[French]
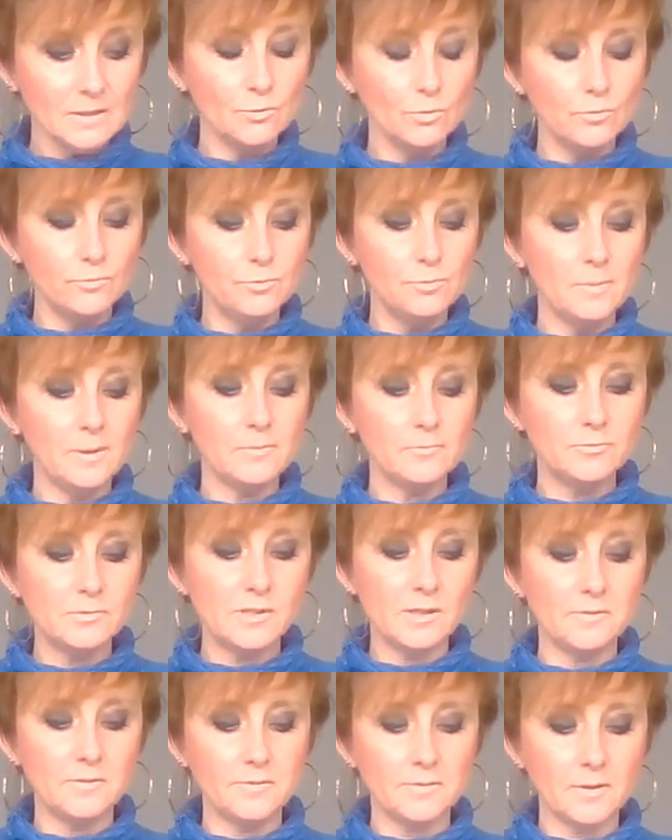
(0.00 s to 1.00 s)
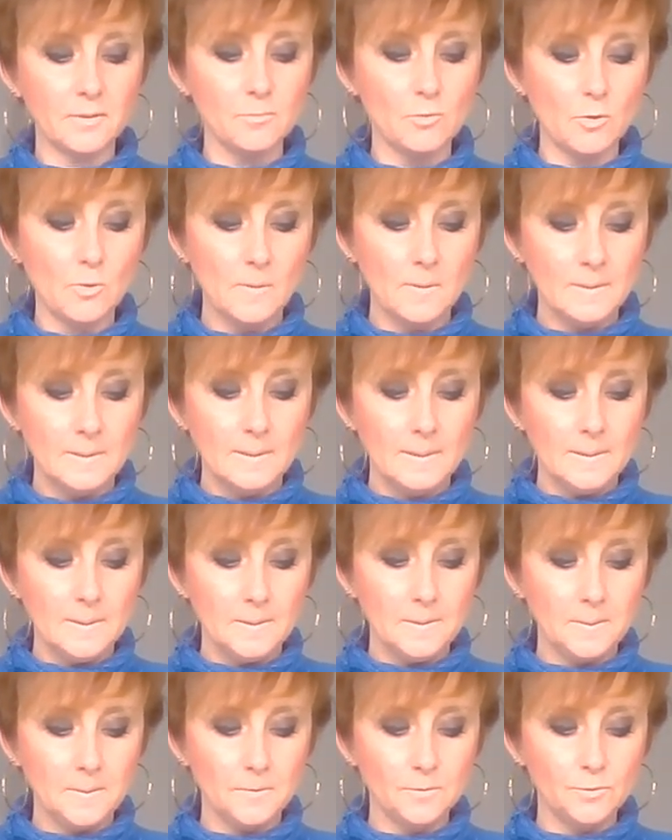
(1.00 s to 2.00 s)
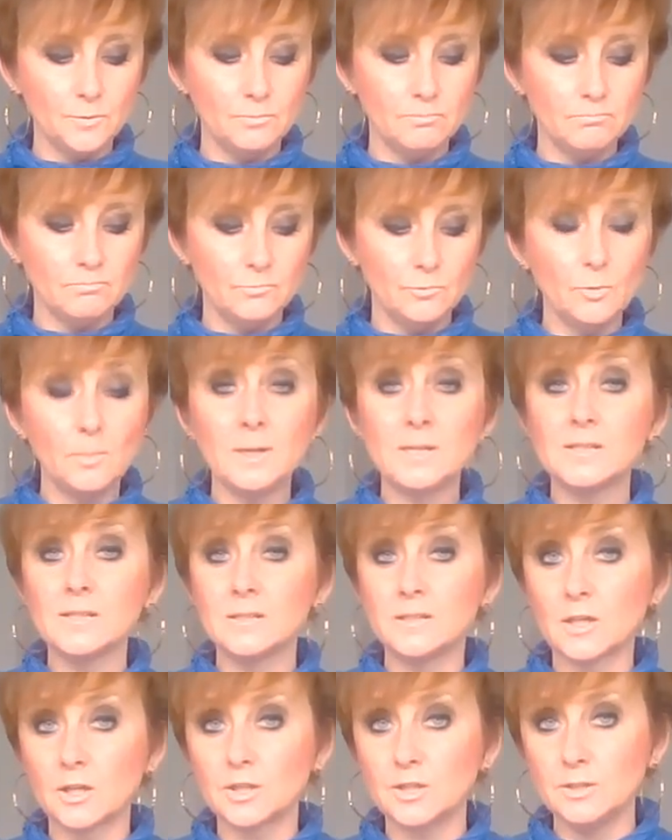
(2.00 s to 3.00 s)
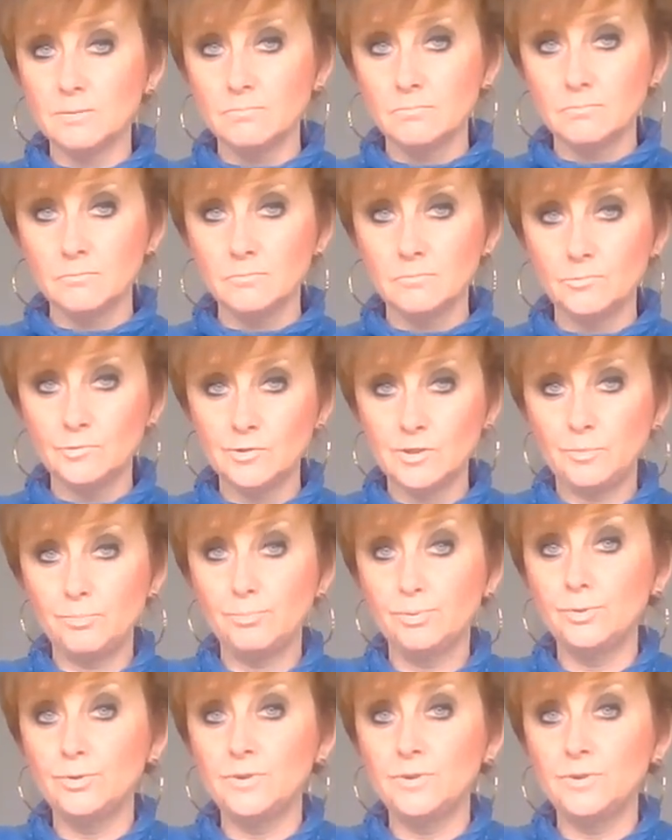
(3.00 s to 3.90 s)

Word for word: Donc vous-même, vous avez vraiment de belles énergies vous êtes